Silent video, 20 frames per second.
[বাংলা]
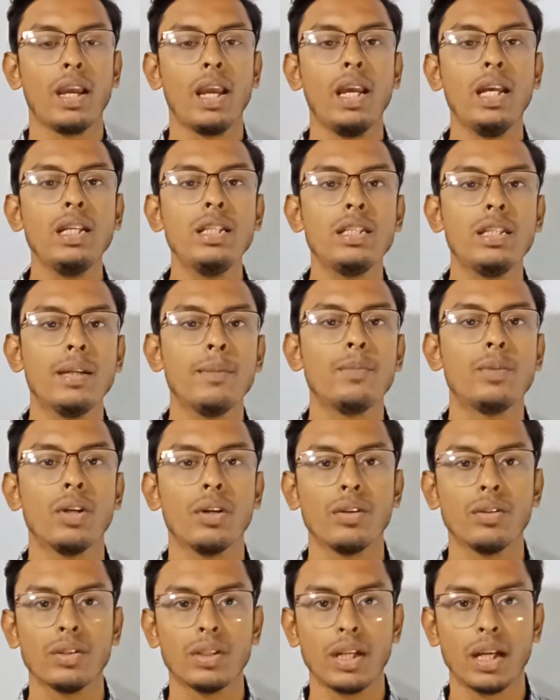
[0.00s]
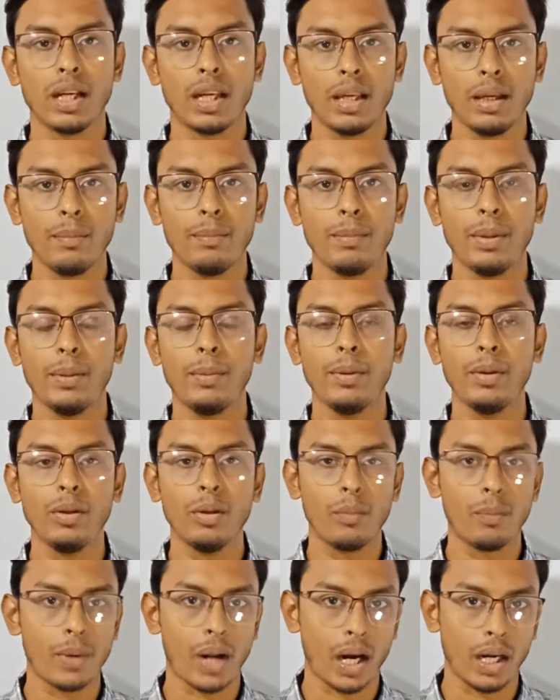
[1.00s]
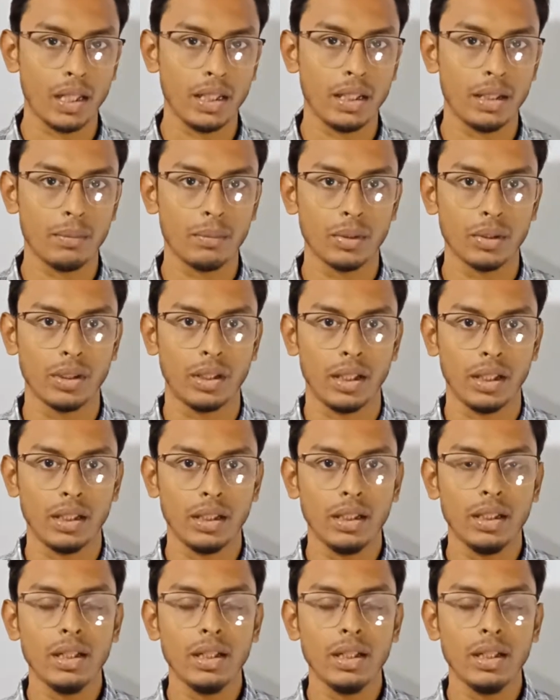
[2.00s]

এই জীব জগৎটাকে বিভিন্ন প্রাণীদের মধ্যে